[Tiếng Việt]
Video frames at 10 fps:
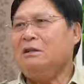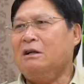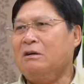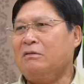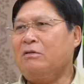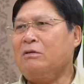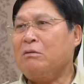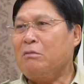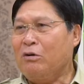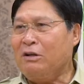ở vùng hậu
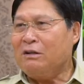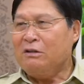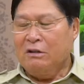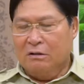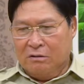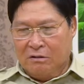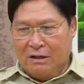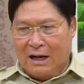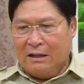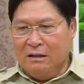môn này rồi
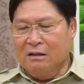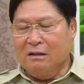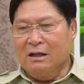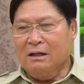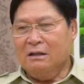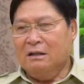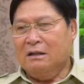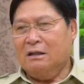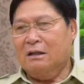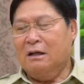nặng hơn nữa
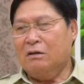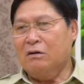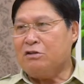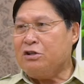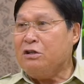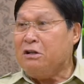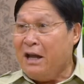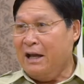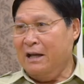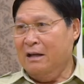à, là nó sưng
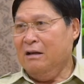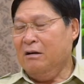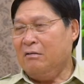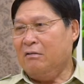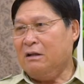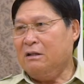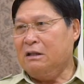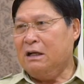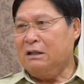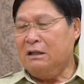nề và từ
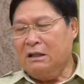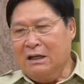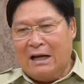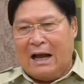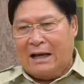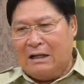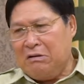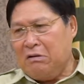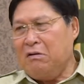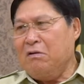đấy thì đi lại
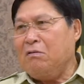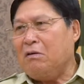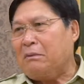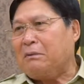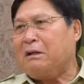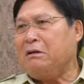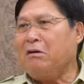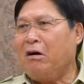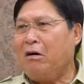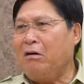nó cũng cảm thấy nó
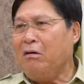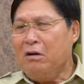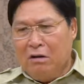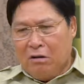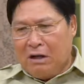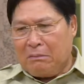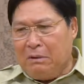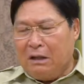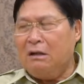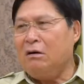khó đặc
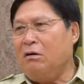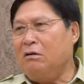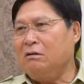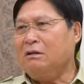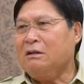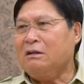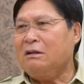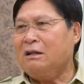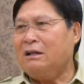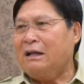biệt là ngồi
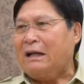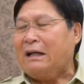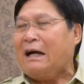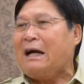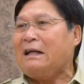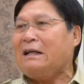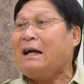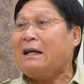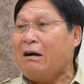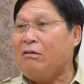à, lại càng
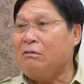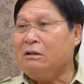càng đau